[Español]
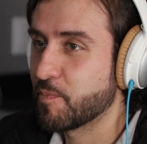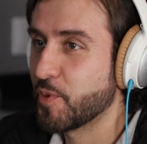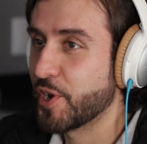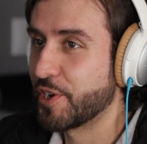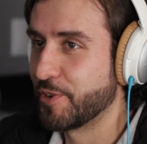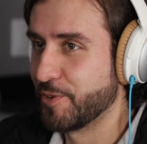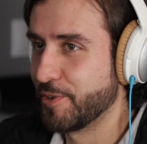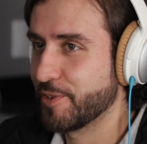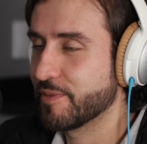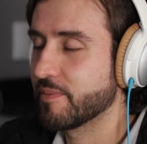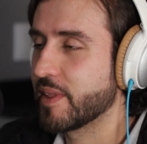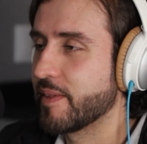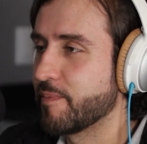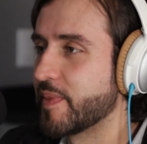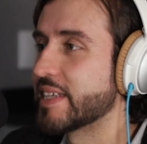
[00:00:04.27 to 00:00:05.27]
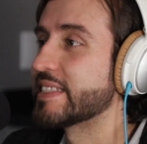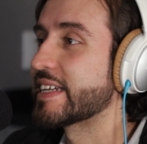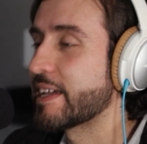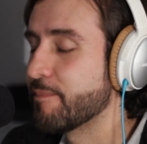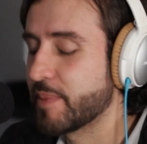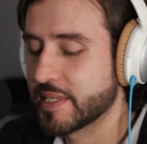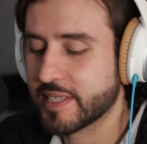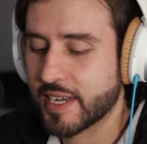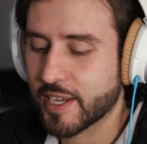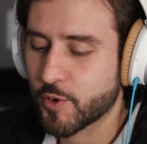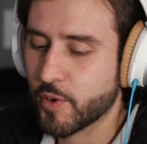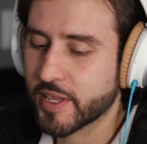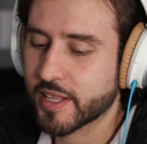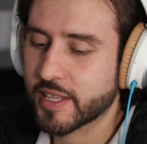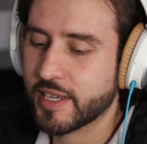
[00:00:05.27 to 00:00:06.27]
Bueno, desde que empecé la
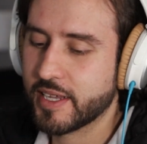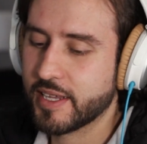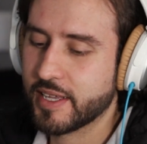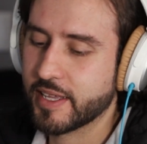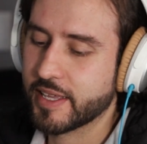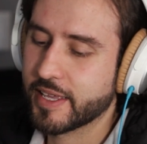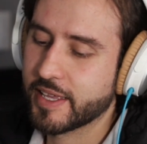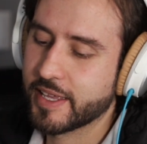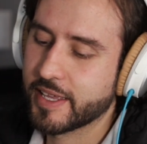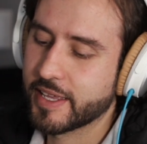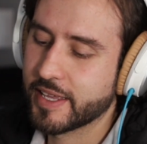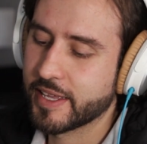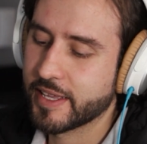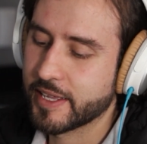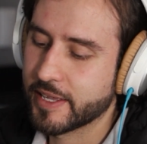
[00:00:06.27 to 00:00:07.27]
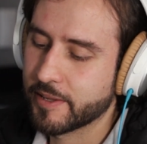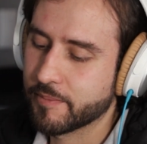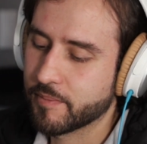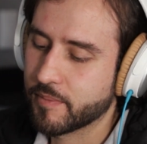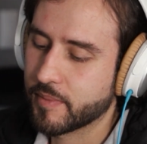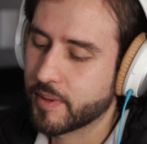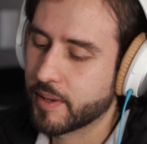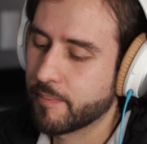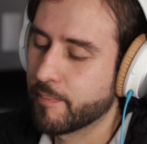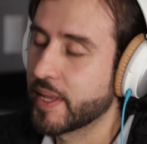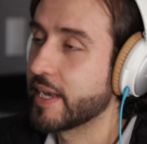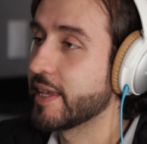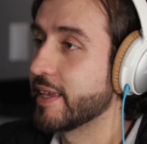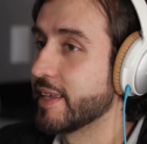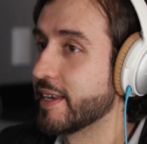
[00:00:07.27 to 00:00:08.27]
cuenta eh,
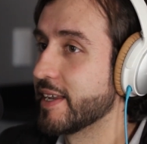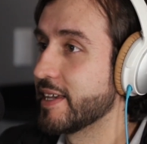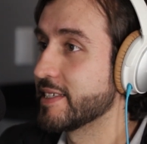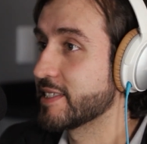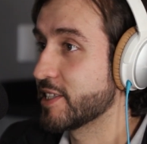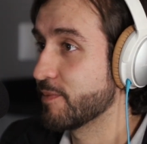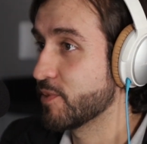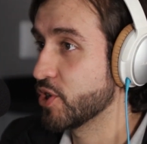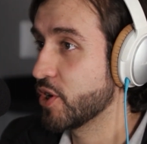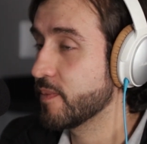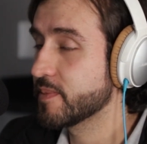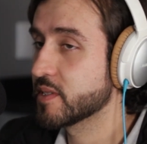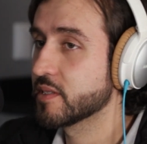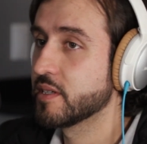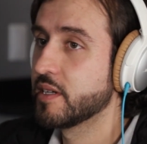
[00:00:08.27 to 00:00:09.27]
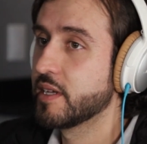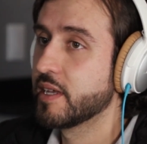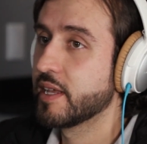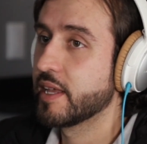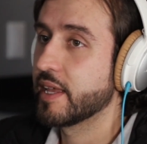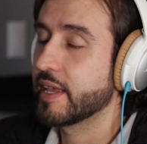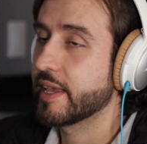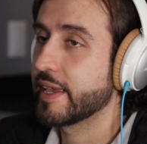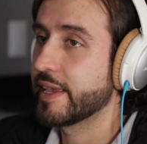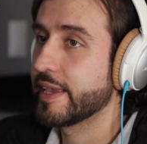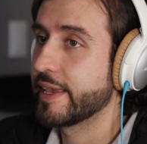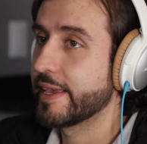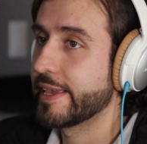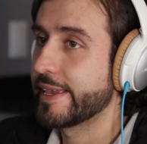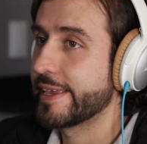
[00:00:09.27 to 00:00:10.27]
me leí la de Steve Jobs
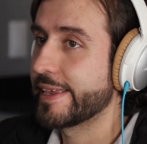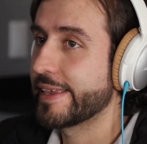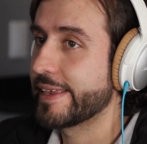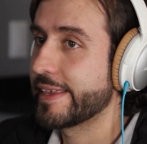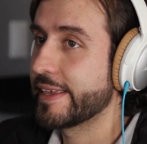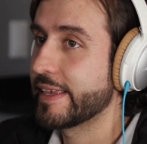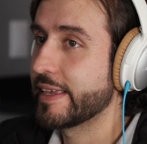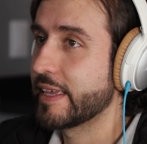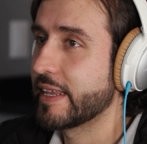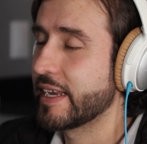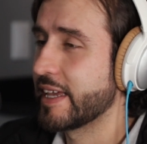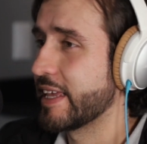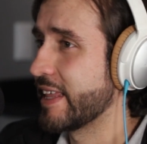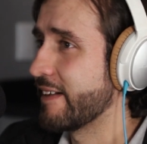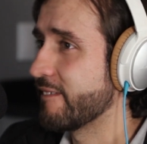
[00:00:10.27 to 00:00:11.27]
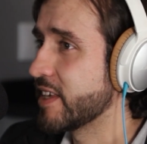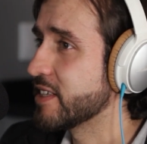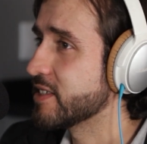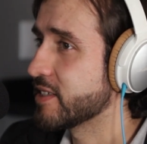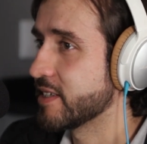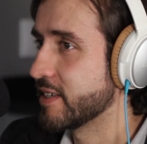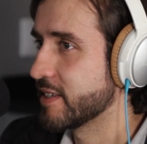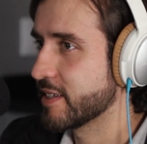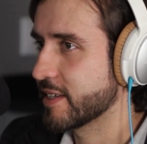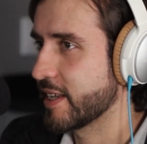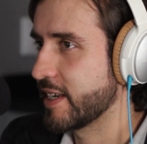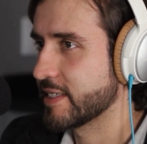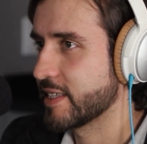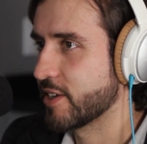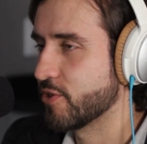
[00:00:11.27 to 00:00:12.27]
eh, y la de Da Vinci,
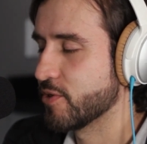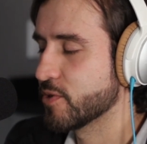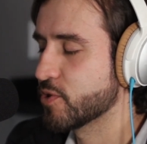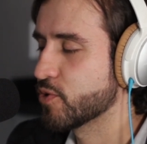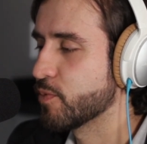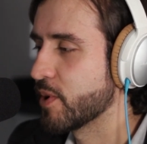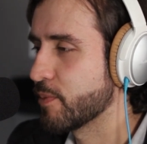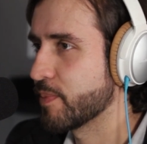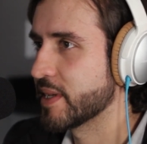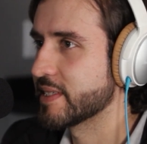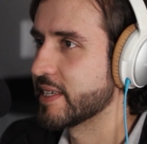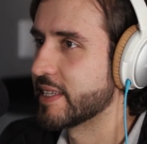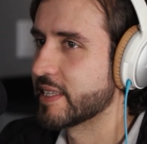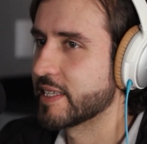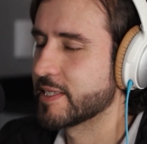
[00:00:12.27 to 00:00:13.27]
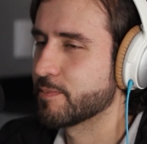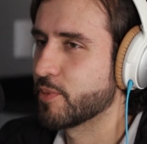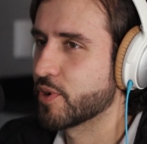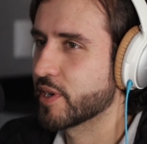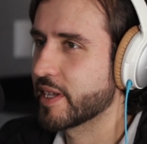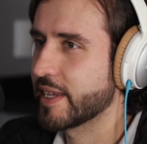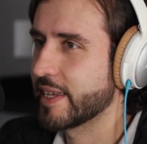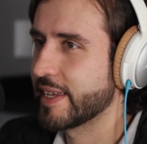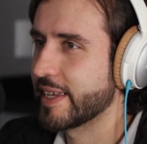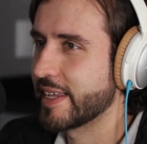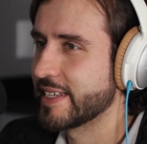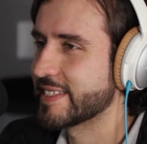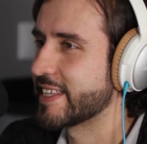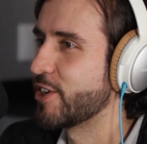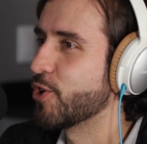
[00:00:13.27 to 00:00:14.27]
que las tengo súper presentes porque
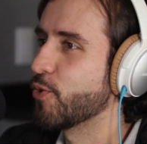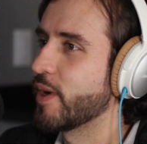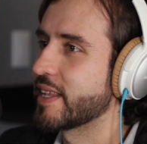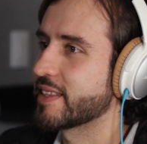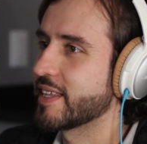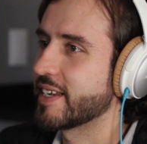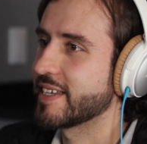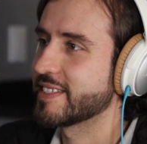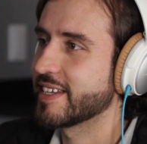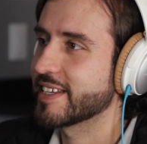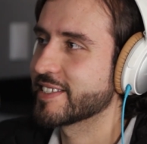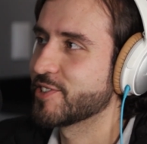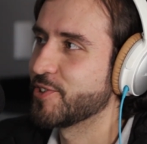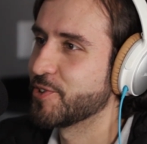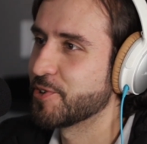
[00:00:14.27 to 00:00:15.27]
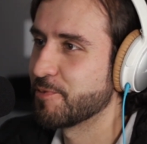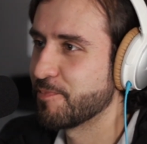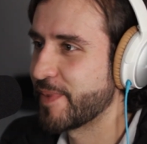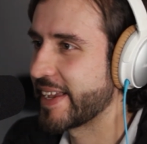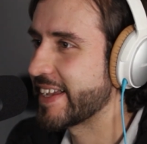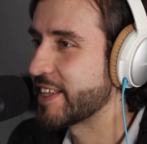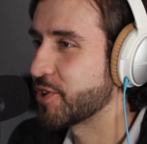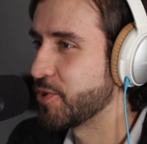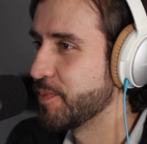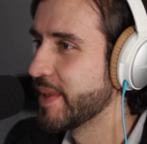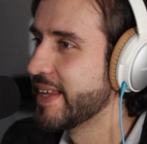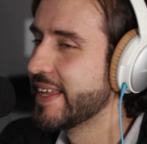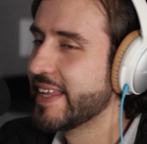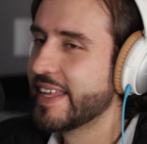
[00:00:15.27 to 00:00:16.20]
el estilo de Walter Isaacson me encantó.